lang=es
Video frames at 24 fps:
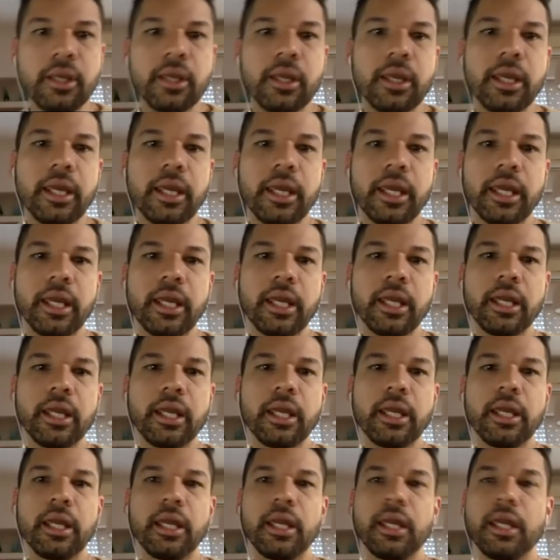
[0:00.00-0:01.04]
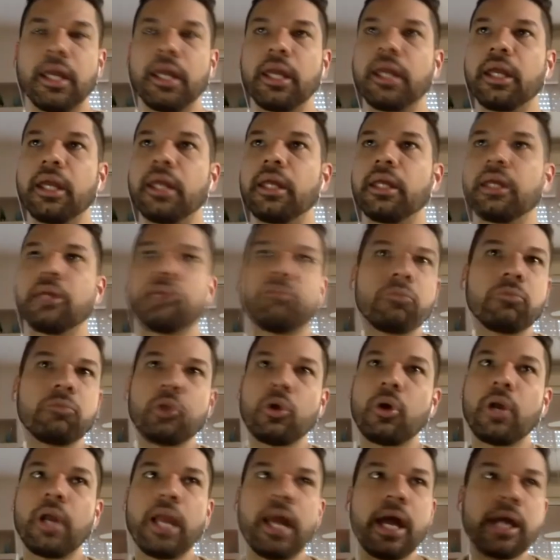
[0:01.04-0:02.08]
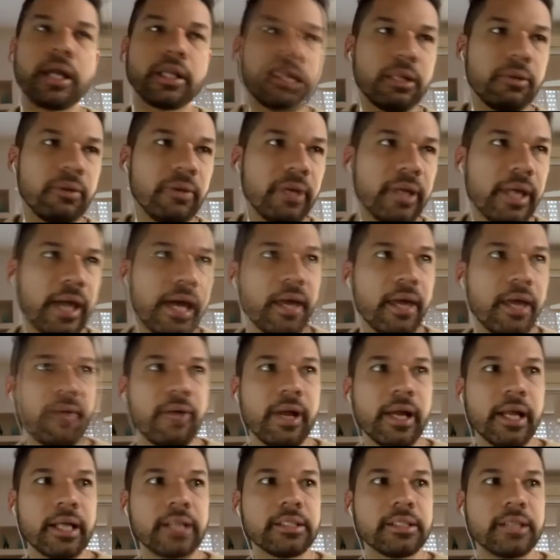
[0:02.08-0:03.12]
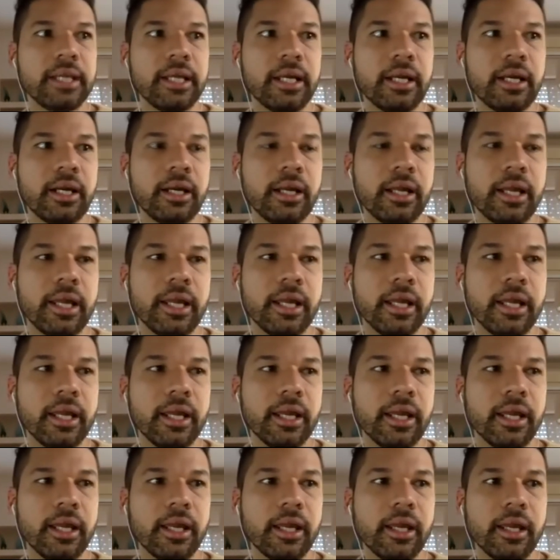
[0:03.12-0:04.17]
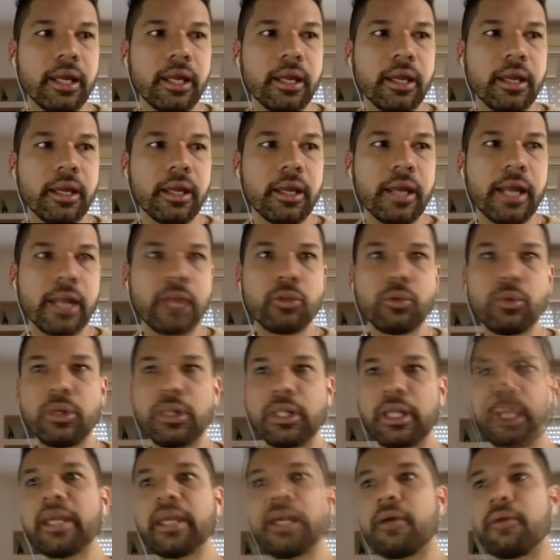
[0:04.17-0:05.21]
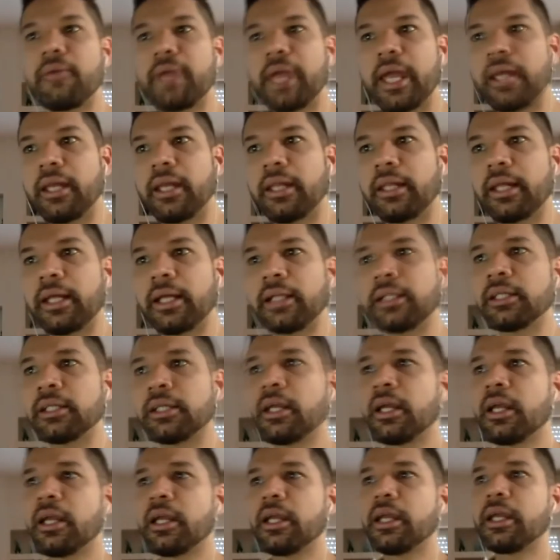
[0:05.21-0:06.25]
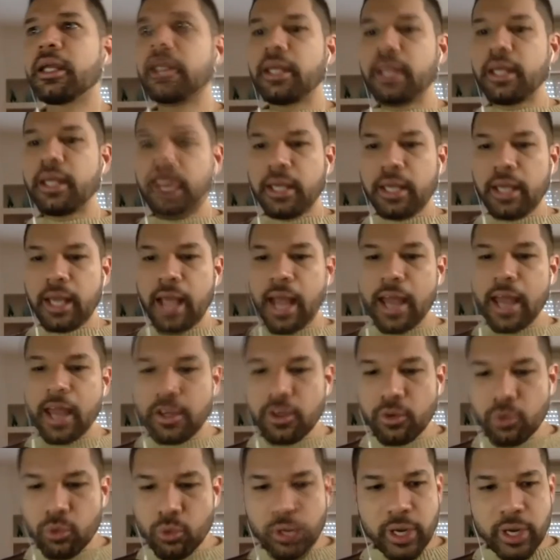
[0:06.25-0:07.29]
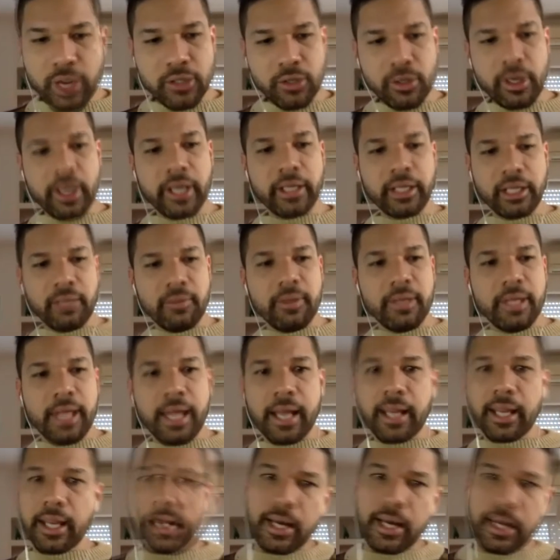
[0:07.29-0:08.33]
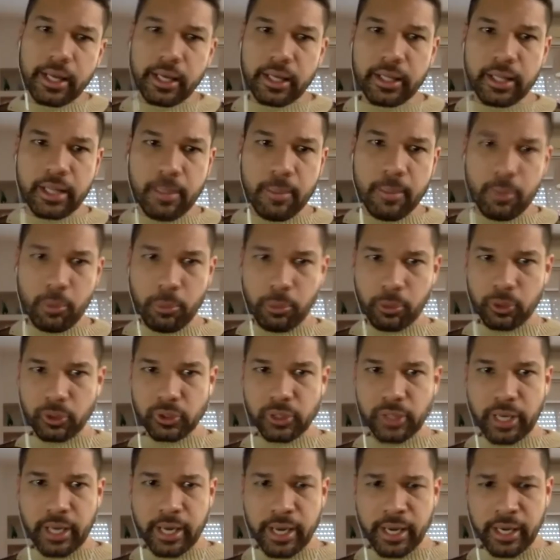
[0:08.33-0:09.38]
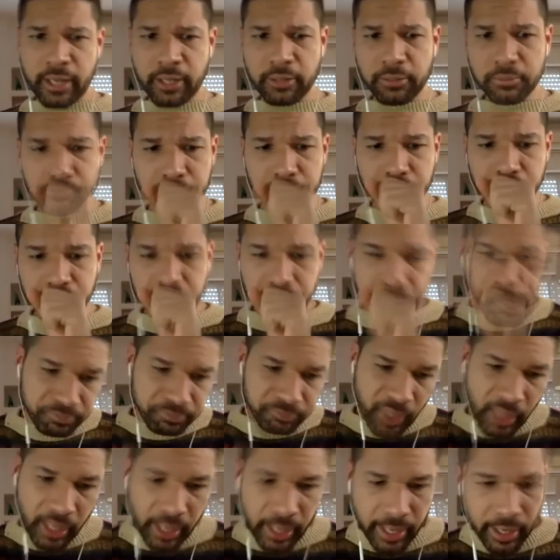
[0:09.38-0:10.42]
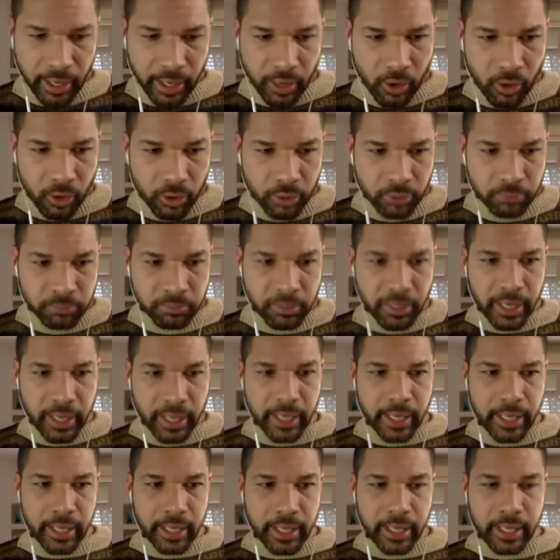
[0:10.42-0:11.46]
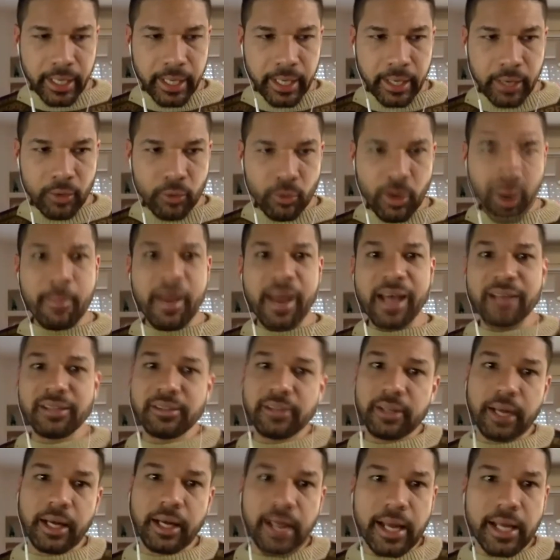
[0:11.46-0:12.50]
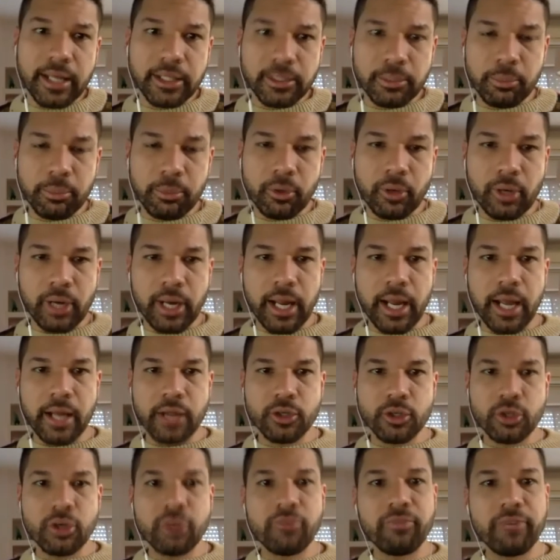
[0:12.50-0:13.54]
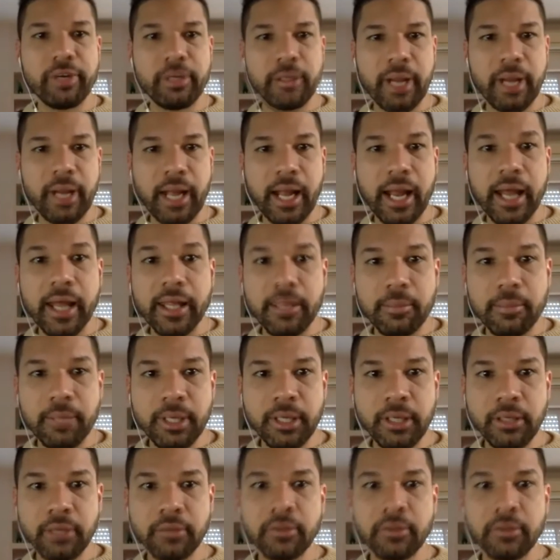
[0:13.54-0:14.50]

Eh, todas las actividades van a ser eh, gratuitas y abiertas y hay una sola actividad que es la que estamos por cerrar, que es con eh, una masterclass por la New York Film Academy